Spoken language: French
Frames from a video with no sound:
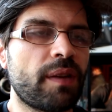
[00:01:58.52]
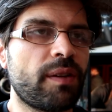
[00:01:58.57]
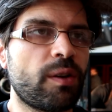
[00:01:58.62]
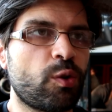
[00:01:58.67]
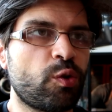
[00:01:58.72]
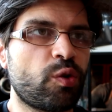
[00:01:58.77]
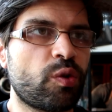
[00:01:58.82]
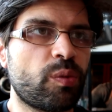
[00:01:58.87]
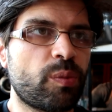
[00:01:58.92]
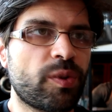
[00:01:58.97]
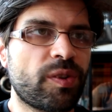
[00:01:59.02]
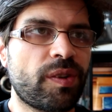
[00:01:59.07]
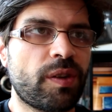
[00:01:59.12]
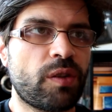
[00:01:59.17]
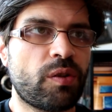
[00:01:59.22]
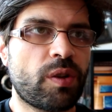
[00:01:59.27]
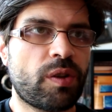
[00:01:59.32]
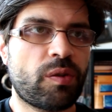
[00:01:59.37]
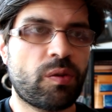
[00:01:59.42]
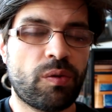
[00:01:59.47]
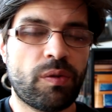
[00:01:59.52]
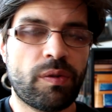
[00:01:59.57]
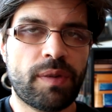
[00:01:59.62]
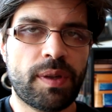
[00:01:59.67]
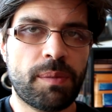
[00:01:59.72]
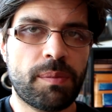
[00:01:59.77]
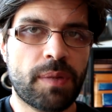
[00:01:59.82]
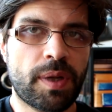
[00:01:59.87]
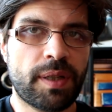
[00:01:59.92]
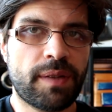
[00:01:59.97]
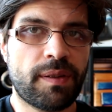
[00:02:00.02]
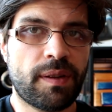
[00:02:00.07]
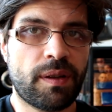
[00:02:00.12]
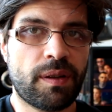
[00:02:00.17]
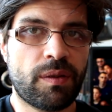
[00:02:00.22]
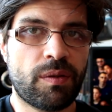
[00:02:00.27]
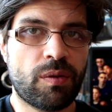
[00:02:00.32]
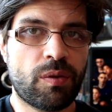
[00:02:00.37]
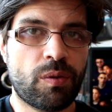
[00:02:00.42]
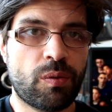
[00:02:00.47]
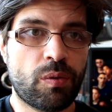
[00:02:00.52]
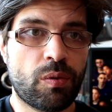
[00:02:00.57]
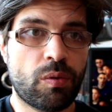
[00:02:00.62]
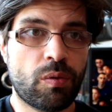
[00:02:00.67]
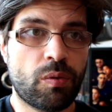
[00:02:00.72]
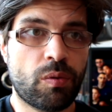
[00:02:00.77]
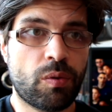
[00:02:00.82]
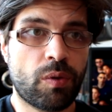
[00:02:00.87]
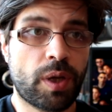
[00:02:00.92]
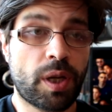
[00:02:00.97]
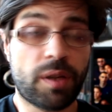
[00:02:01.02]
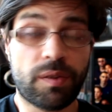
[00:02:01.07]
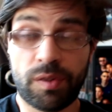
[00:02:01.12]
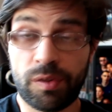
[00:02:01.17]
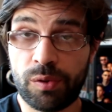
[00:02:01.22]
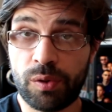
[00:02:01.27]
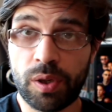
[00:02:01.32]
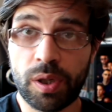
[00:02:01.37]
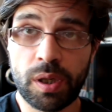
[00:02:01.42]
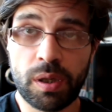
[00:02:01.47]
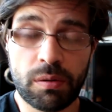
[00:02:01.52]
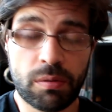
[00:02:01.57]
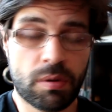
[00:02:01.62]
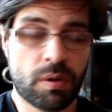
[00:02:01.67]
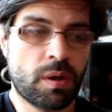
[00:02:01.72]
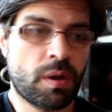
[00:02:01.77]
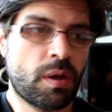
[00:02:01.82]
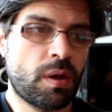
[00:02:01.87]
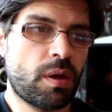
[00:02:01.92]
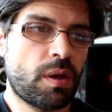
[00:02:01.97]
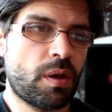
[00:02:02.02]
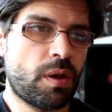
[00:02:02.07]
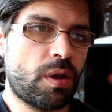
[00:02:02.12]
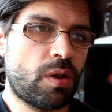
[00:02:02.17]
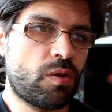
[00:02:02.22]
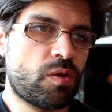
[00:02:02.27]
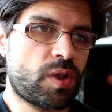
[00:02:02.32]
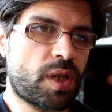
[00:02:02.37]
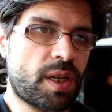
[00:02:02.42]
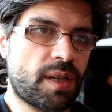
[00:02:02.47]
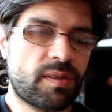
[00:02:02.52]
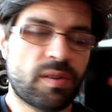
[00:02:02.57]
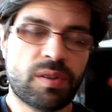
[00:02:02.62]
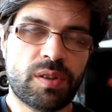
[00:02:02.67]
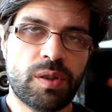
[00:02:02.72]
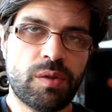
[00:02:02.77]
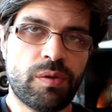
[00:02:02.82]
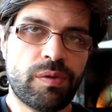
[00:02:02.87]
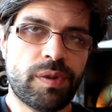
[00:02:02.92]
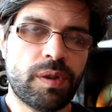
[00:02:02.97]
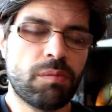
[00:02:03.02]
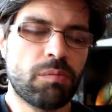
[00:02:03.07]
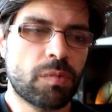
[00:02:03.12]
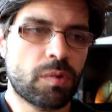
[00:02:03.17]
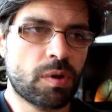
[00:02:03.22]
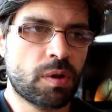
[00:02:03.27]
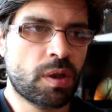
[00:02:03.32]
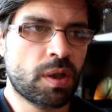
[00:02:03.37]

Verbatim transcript: un des retournements de situation du film a été euh, gardé secret jusqu'à la sortie du film